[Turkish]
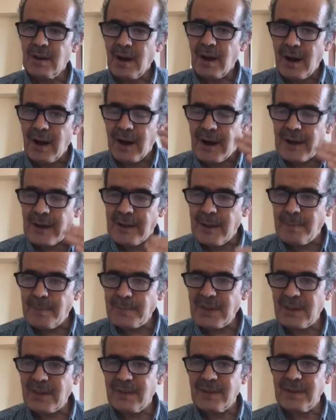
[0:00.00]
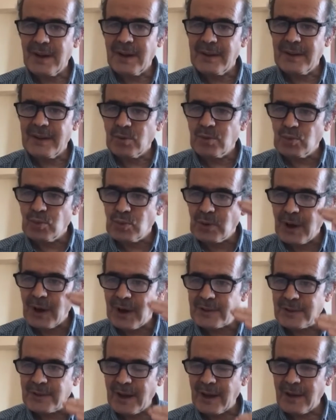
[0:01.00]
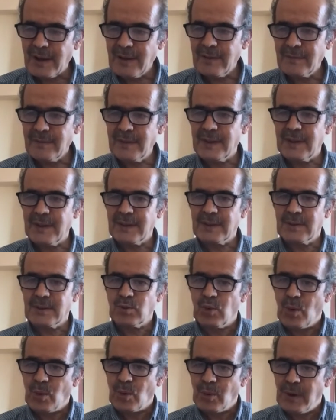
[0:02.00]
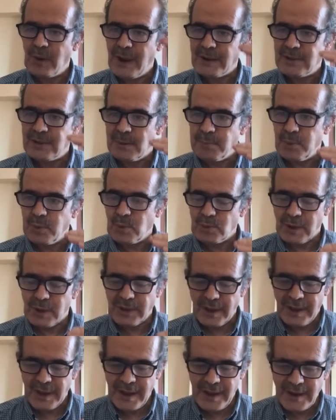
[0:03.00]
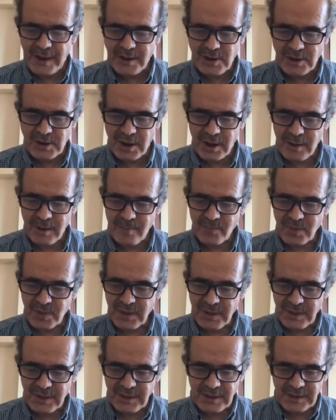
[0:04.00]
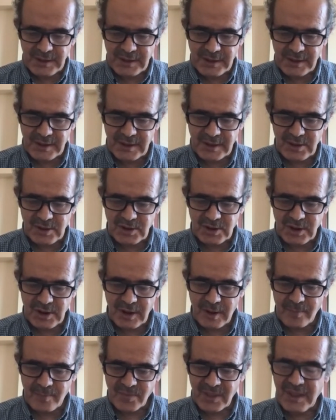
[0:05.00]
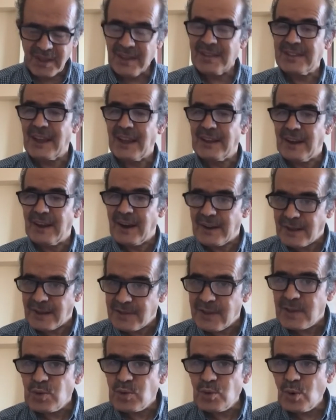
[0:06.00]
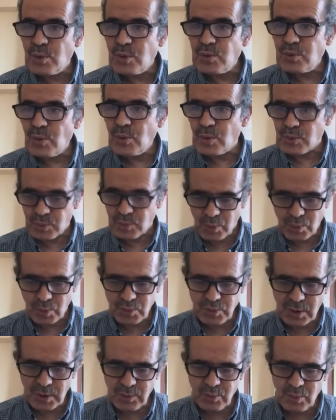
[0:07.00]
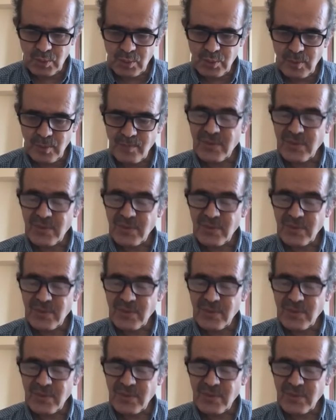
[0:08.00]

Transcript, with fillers: alemde yani dünyada ve göklerde bulunan her şey yaratıcıya delalet ediyor, onu gösteriyor,